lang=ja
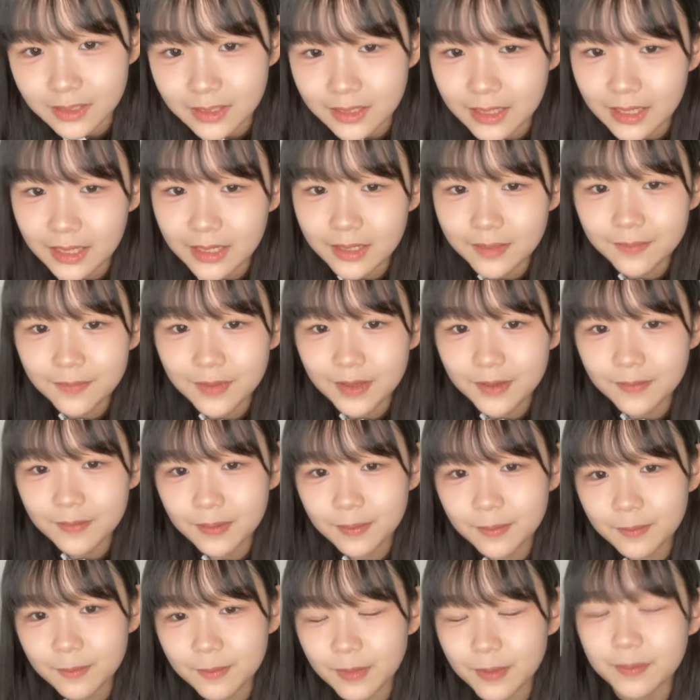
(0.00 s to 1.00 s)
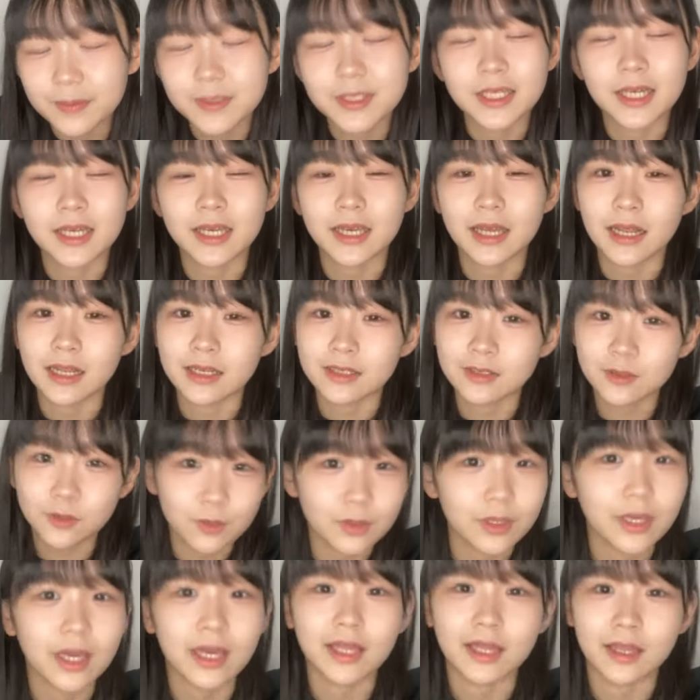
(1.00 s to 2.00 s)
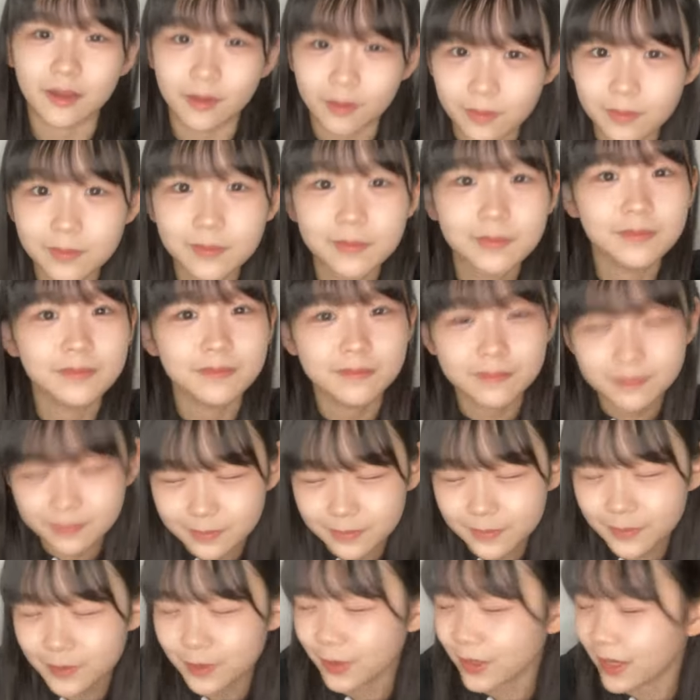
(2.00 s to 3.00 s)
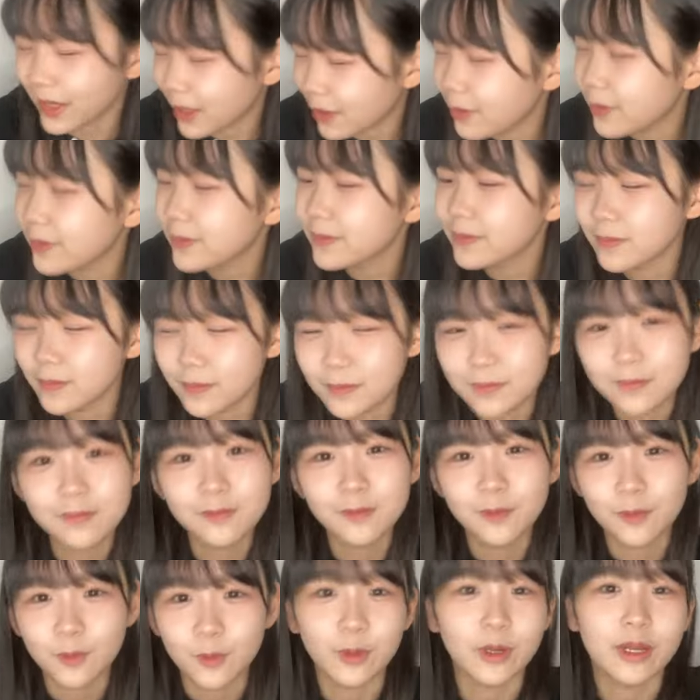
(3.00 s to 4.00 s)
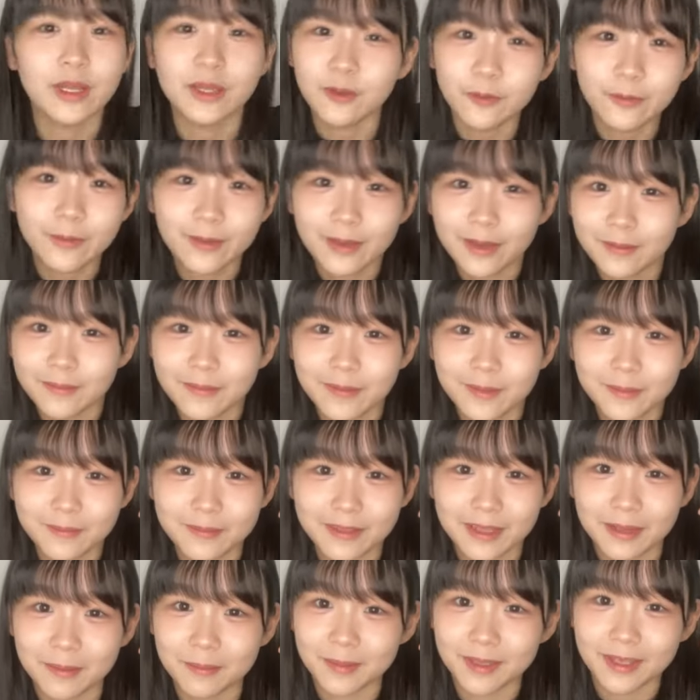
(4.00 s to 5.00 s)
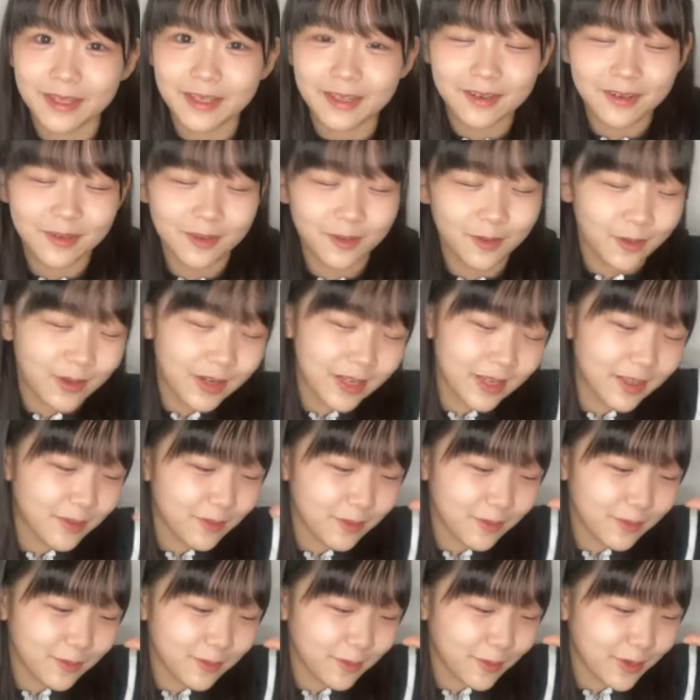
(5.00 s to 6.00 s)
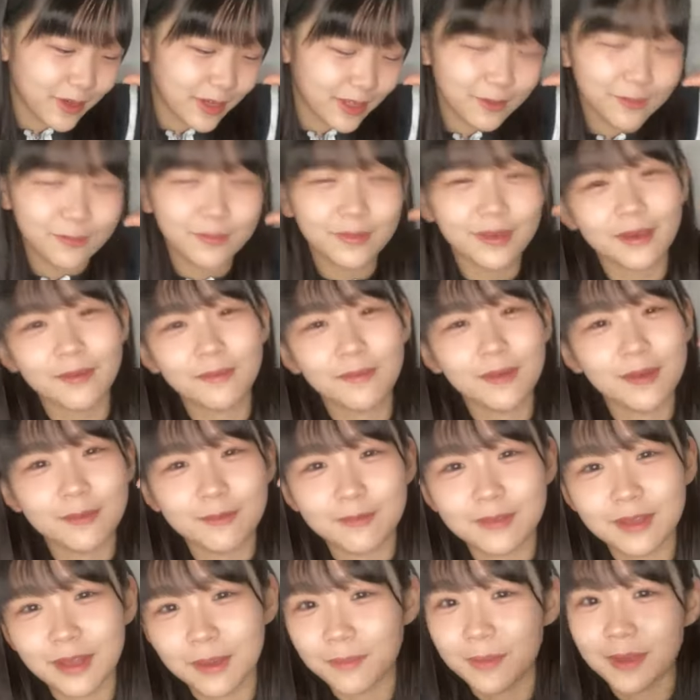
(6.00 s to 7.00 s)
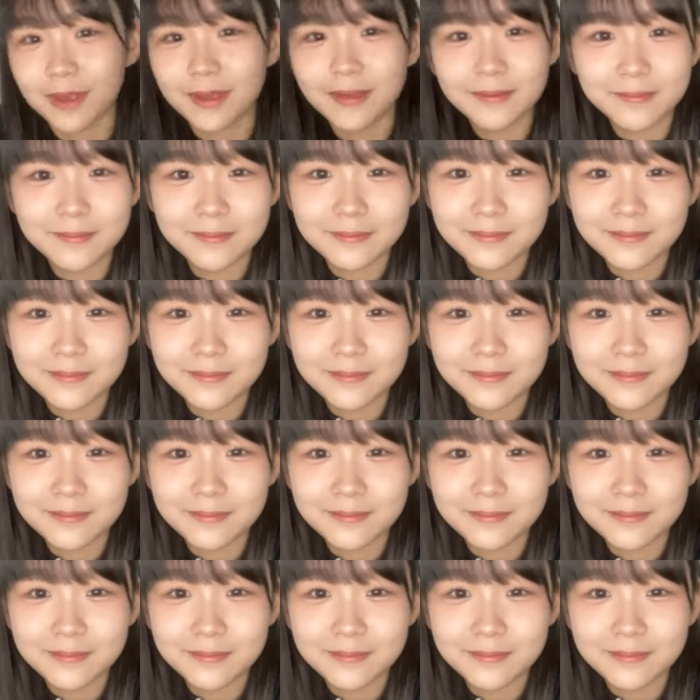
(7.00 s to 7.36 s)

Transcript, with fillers: 意外にミヤビームバビちゃんやなそうやんなそうやろ俺のミヤビームだべ俺の俺のミヤビームだべ